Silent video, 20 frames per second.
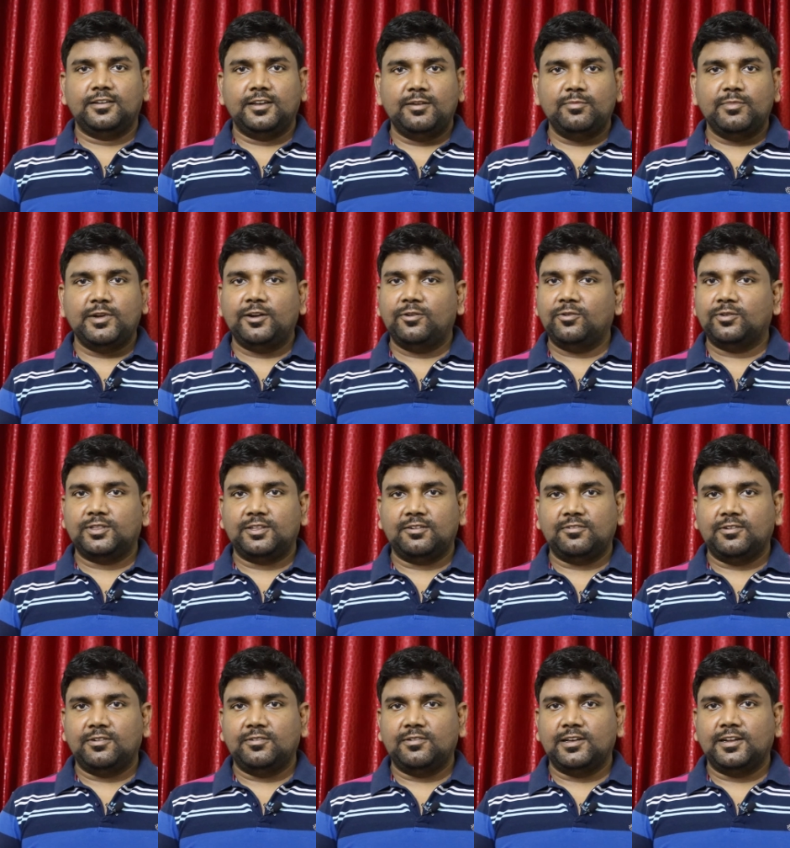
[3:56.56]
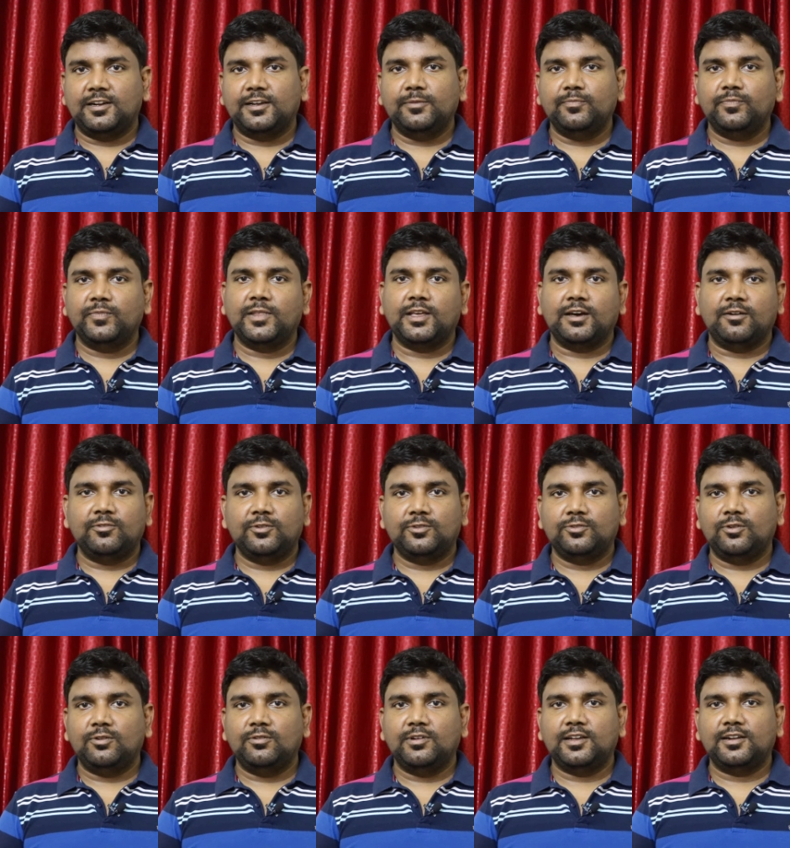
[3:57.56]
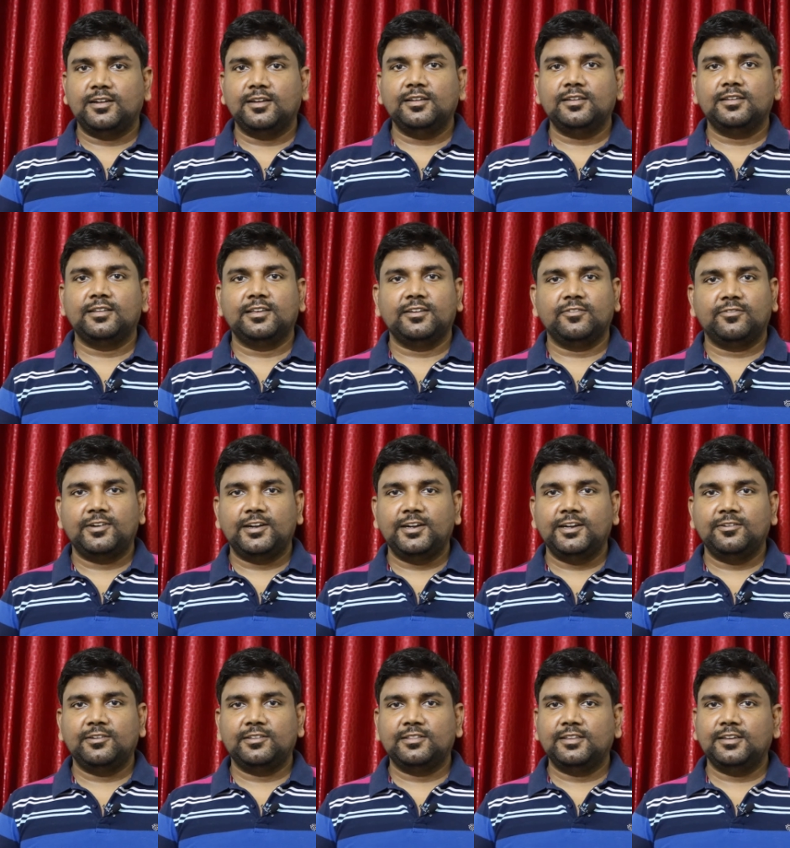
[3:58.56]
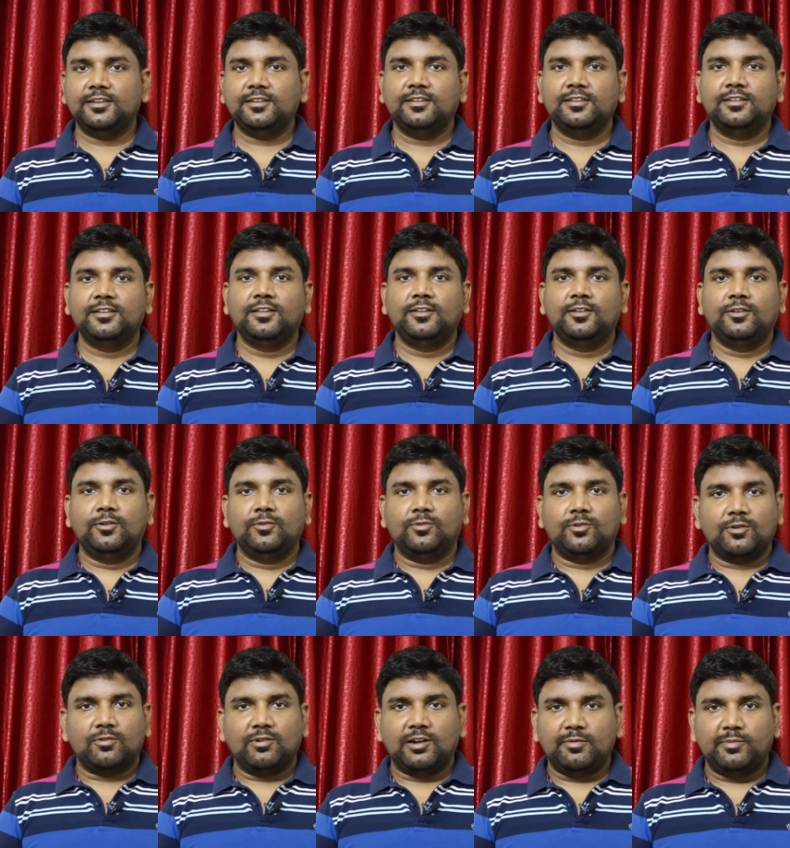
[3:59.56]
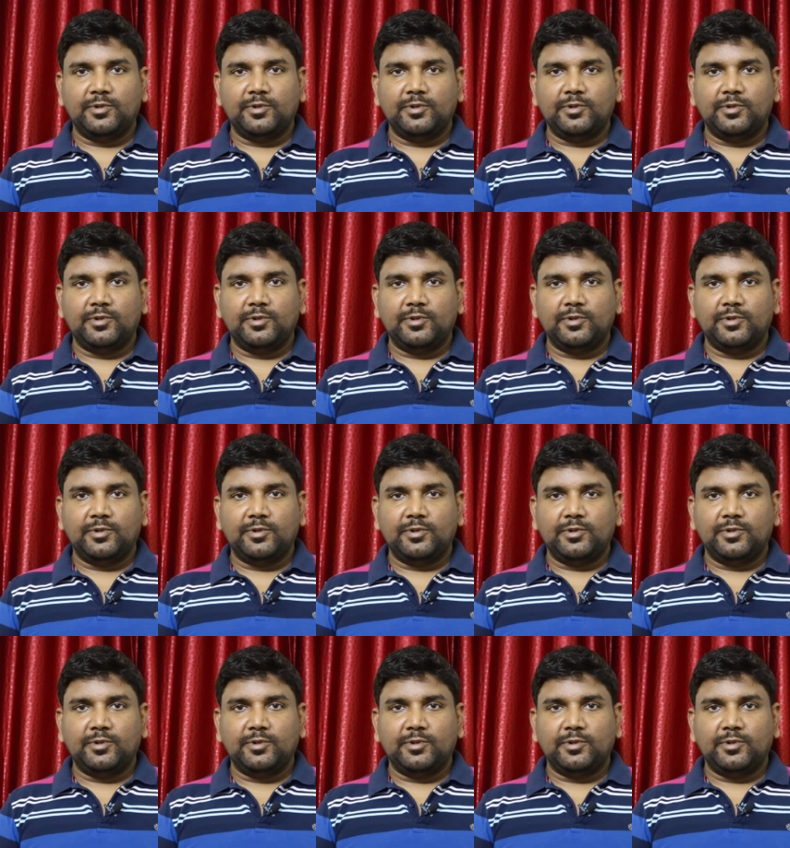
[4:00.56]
இன்மேட் ஒருத்தர் வருவார் அவர் சொல்லுவார் என் ஃப்ரெண்டு வந்து ஒரு கொலை